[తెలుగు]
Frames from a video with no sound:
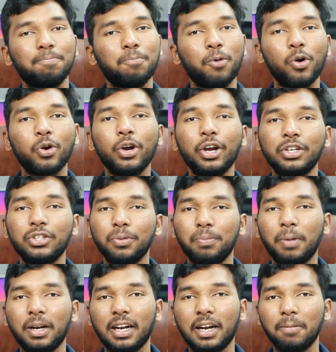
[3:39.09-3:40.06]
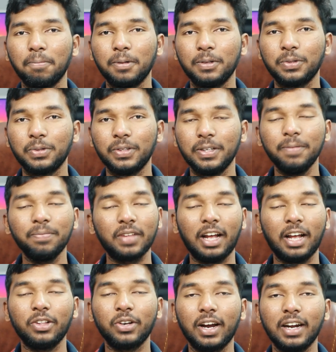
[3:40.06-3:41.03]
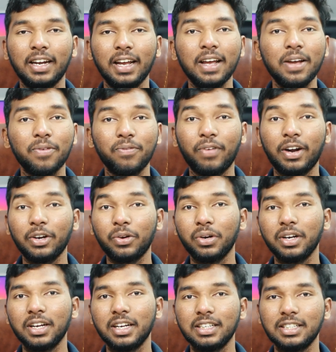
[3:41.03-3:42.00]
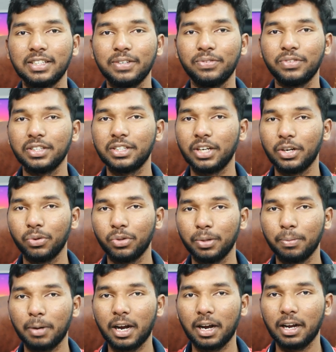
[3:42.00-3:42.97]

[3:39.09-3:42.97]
పోకో ఎక్స్ బెటర్ అనిపిస్తుంది ఎందుకంటే వన్ ట్వంటీ హెచ్ రిఫ్రెష్ షేట్ ఉంది